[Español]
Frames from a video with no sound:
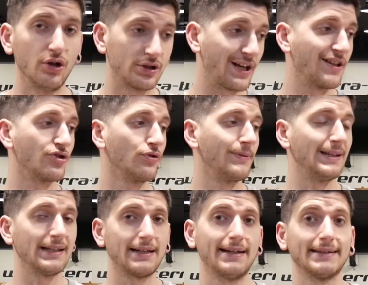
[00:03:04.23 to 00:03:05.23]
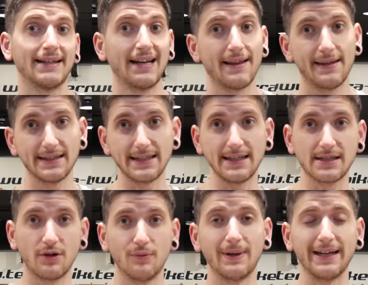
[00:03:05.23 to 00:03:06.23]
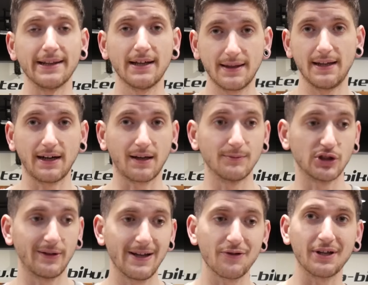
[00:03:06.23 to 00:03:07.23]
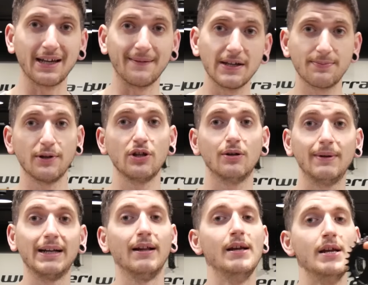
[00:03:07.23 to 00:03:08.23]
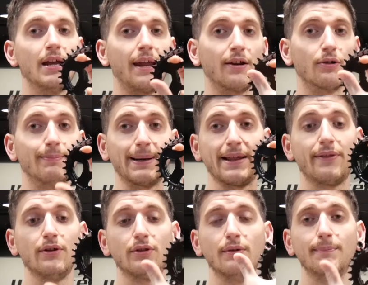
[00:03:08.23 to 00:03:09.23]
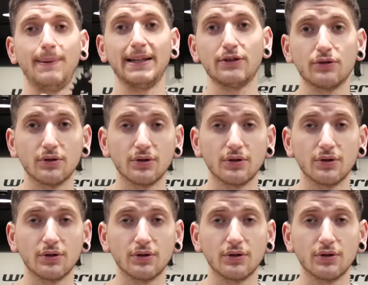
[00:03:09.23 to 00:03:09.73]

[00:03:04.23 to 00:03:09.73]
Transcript: Otra de sus ventajas, gracias a esa ovalidad de la que hemos hablado y que habéis podido ver en comparación de un plato